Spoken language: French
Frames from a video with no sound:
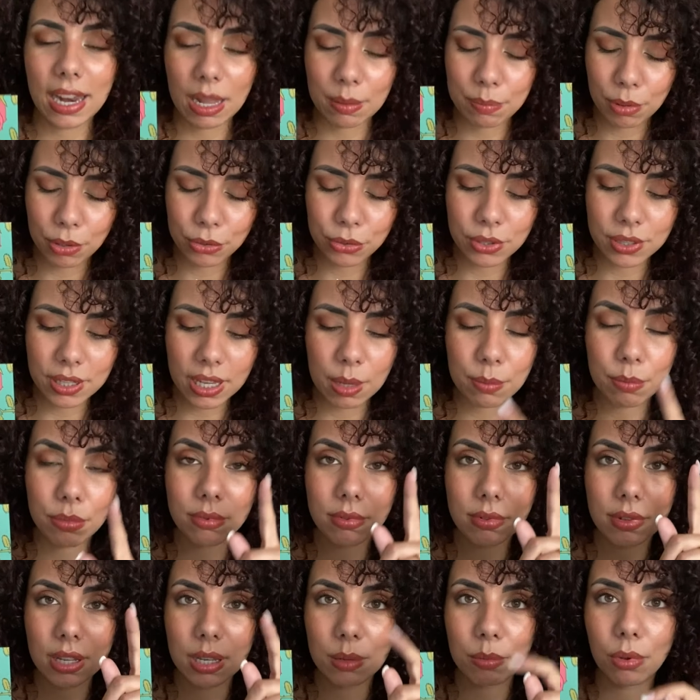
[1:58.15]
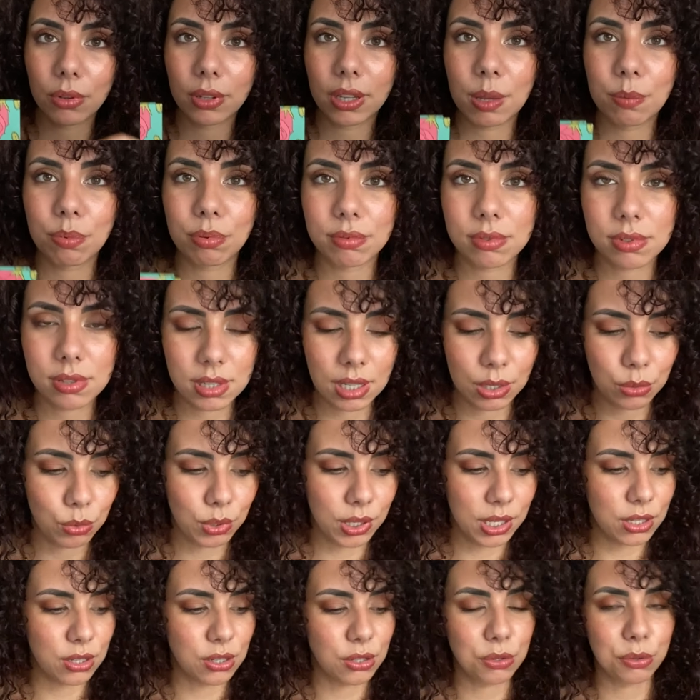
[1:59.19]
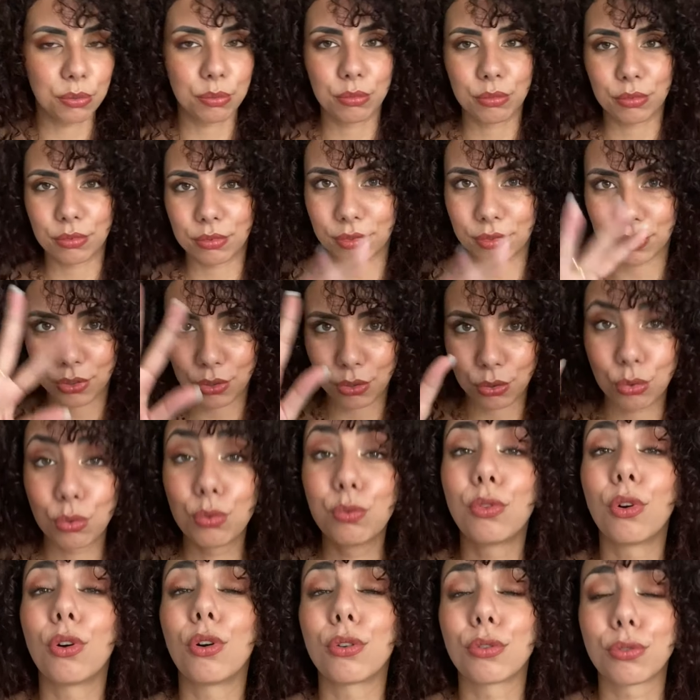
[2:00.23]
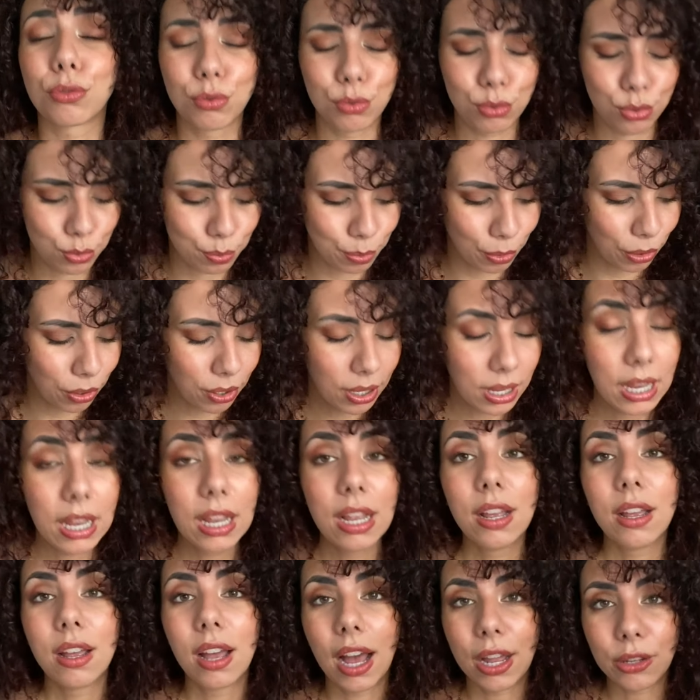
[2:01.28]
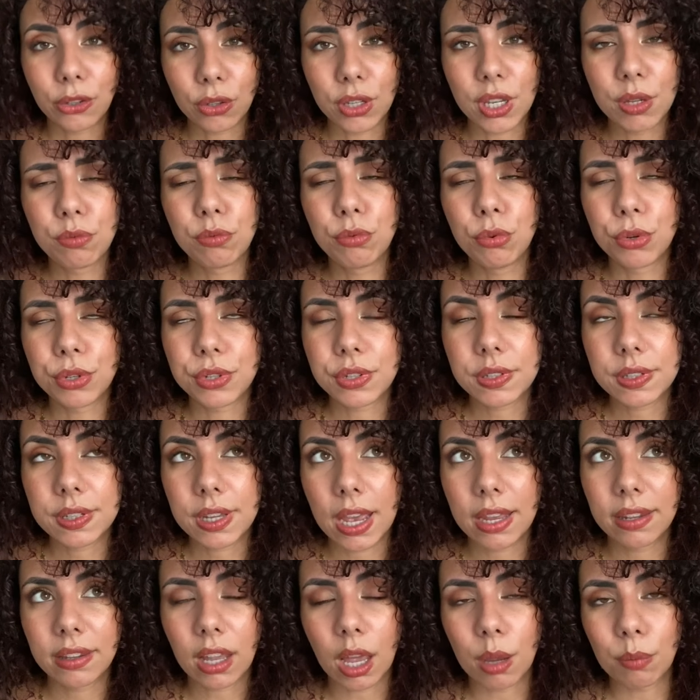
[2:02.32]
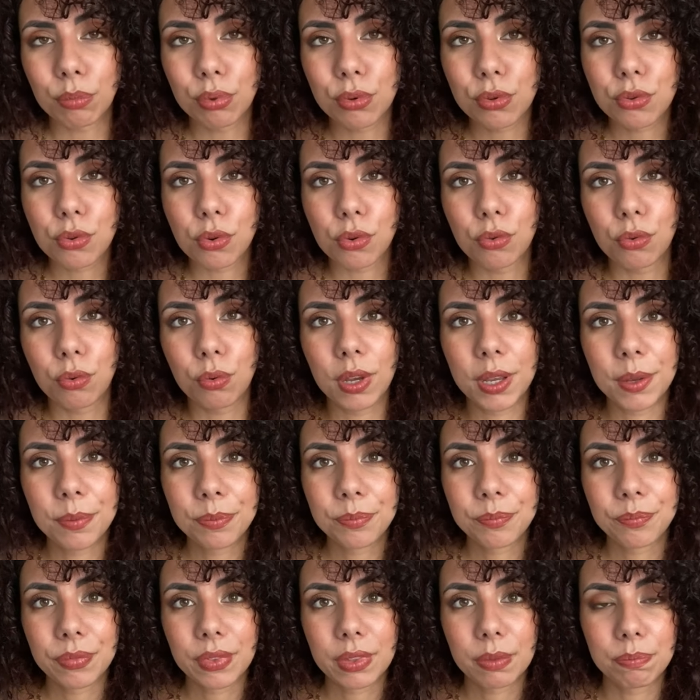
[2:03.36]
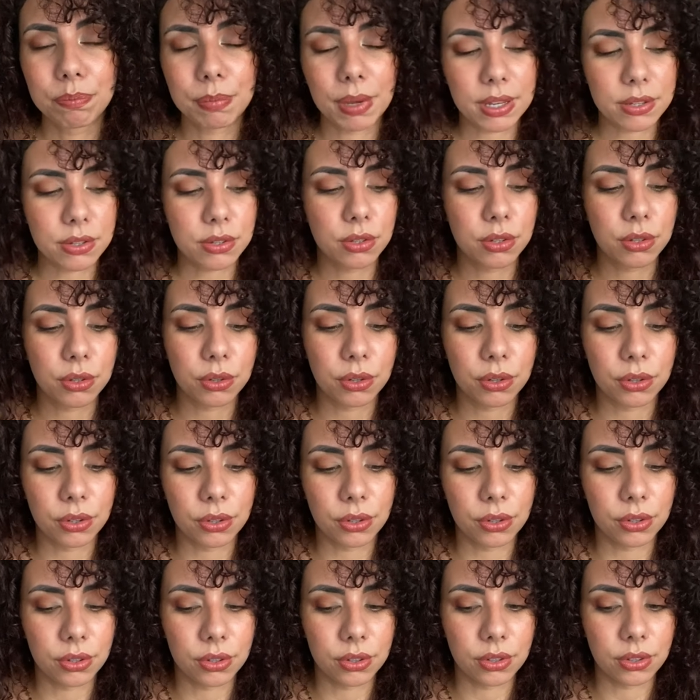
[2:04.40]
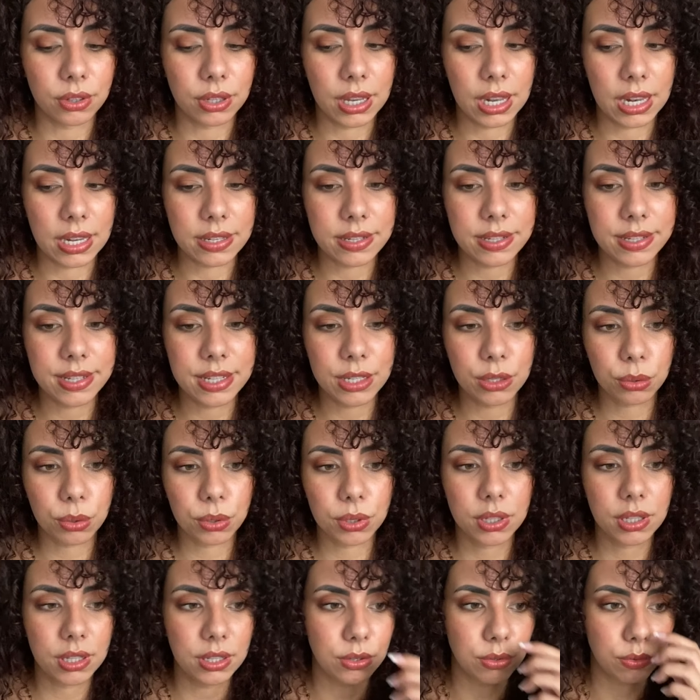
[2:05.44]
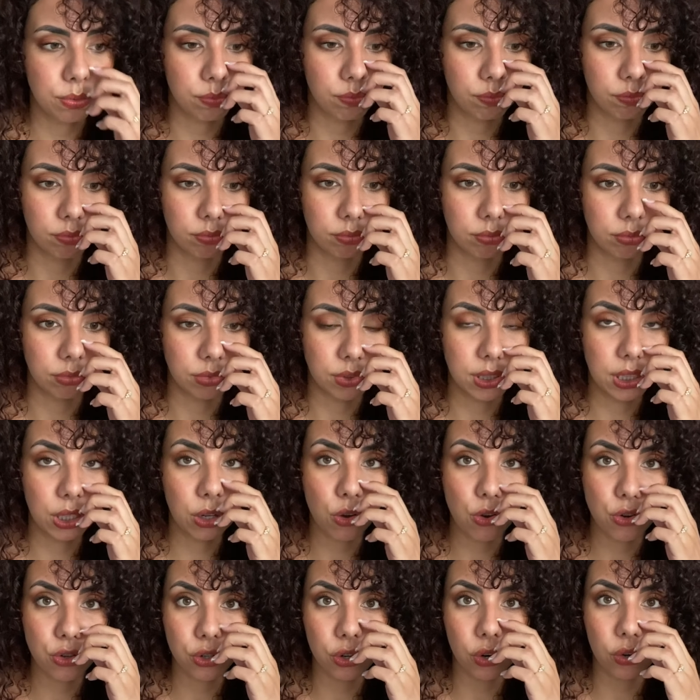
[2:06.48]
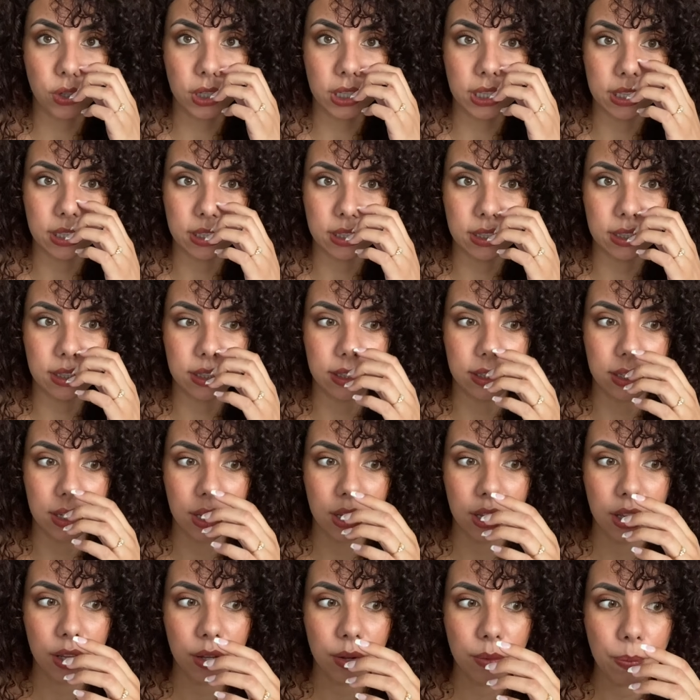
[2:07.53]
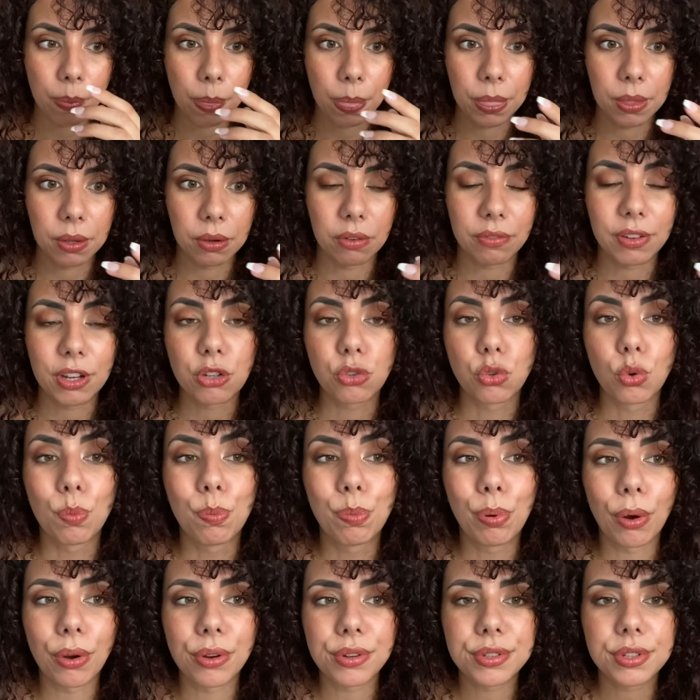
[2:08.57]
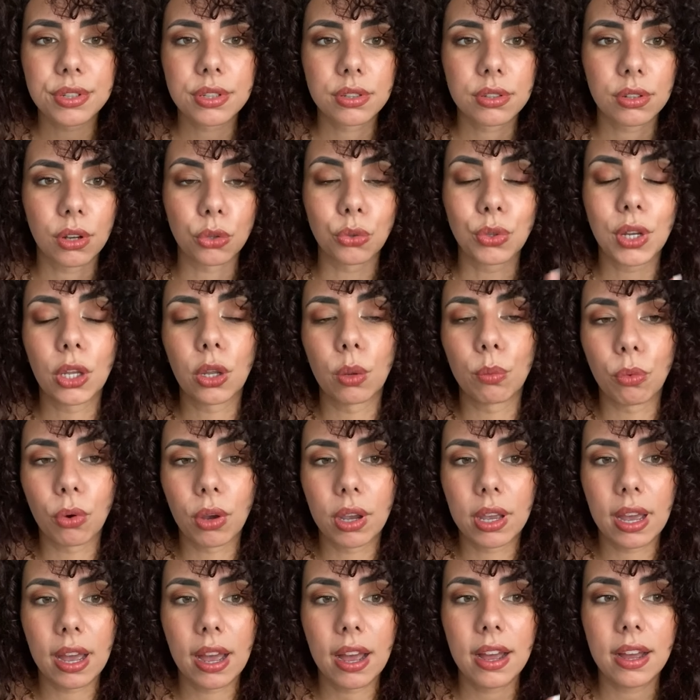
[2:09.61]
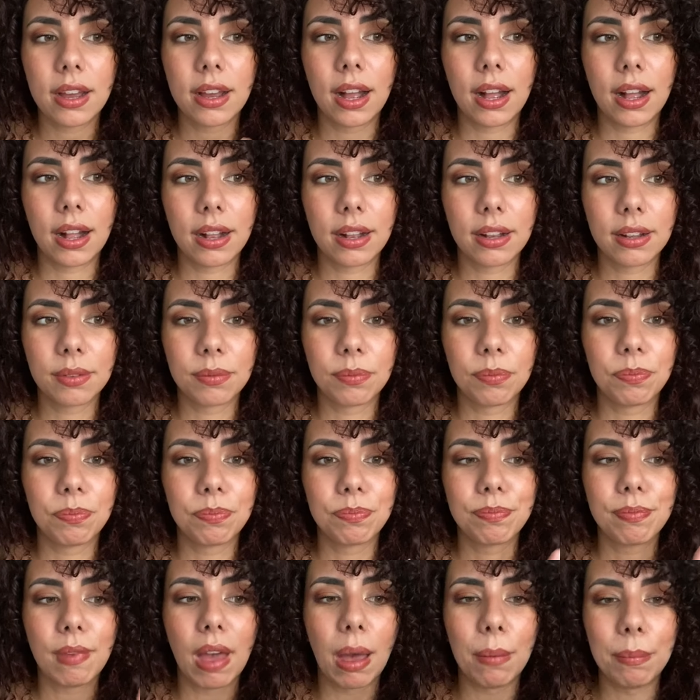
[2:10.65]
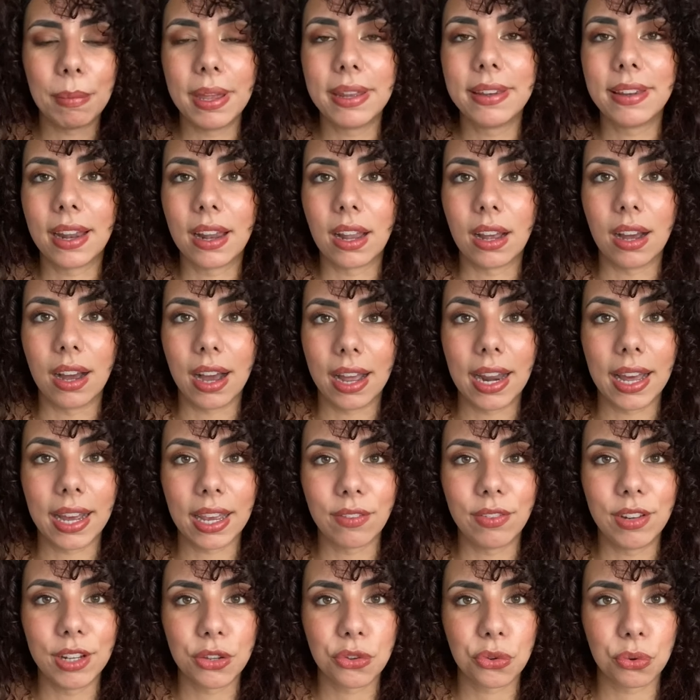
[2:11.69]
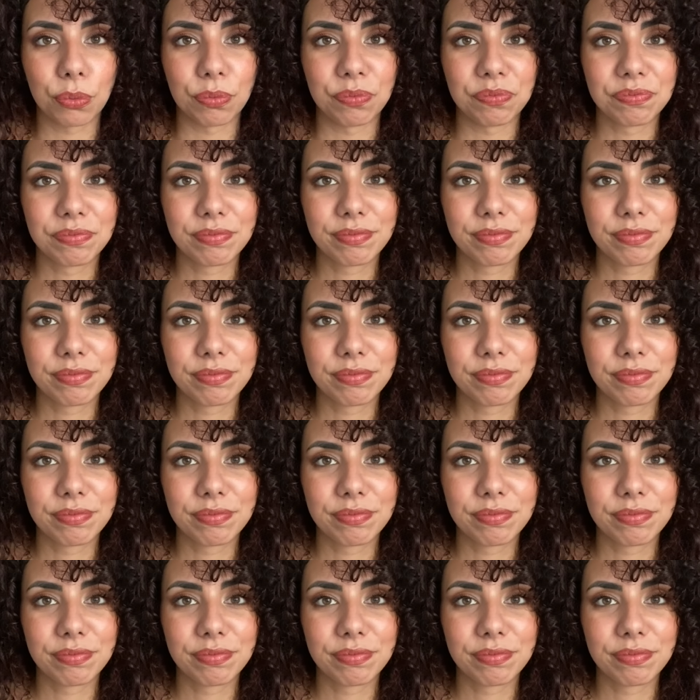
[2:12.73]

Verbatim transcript: apporte de très bons éléments de réponse à nos questions, souvent en suspens, Attendez-vous aussi à être un peu secoué parce que euh, elle dit des trucs qui sont dérangeants et qui, enfin je pense, en tout cas dans mon cas, amène à, la réflexion,